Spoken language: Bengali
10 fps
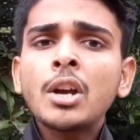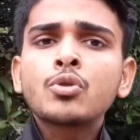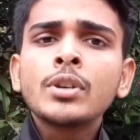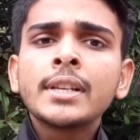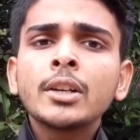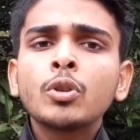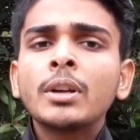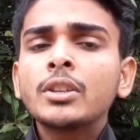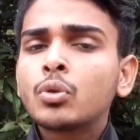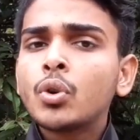ফার্স্ট উইক থেকে
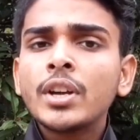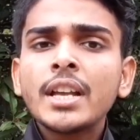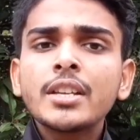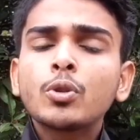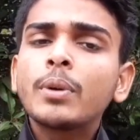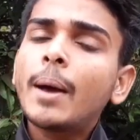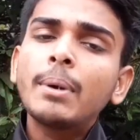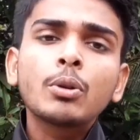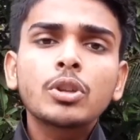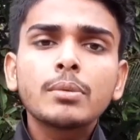তোমাদের শুরু হয়ে যাচ্ছে তোমরা
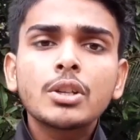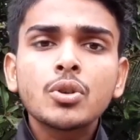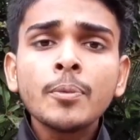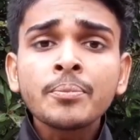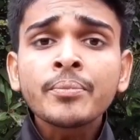অ্যাপ্লাই করতে পারছো